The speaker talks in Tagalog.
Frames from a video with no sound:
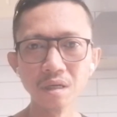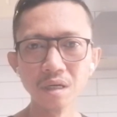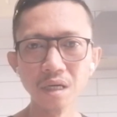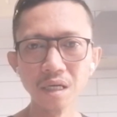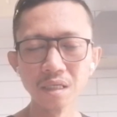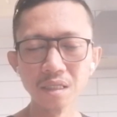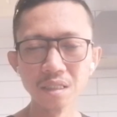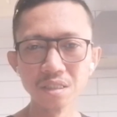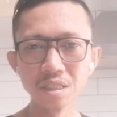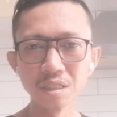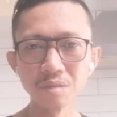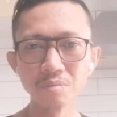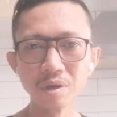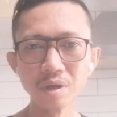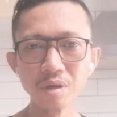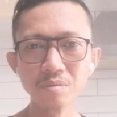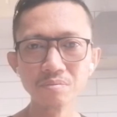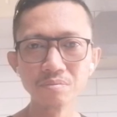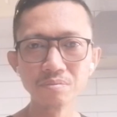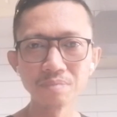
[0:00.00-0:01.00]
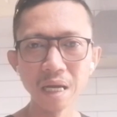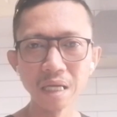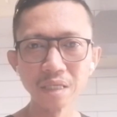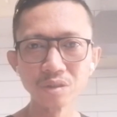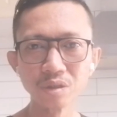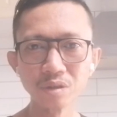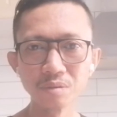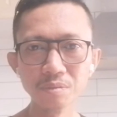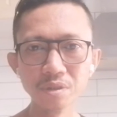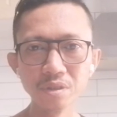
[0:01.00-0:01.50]
uh, legit ba yung
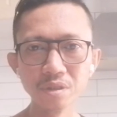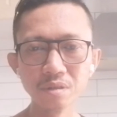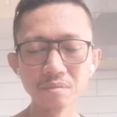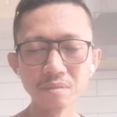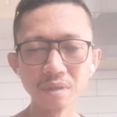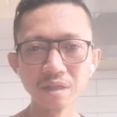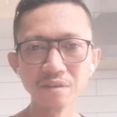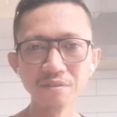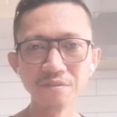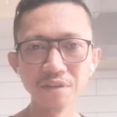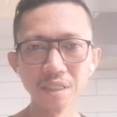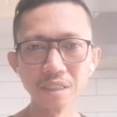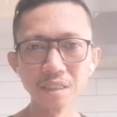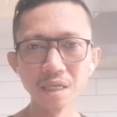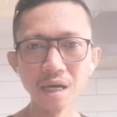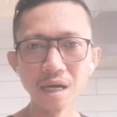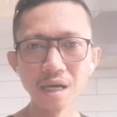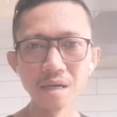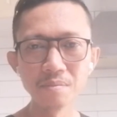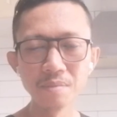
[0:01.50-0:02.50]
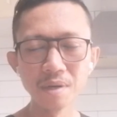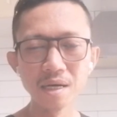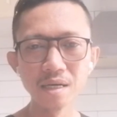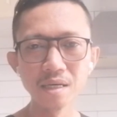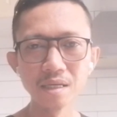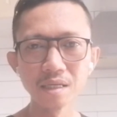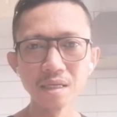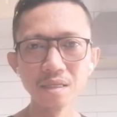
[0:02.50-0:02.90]
pasok mo doon? May visa ka ba?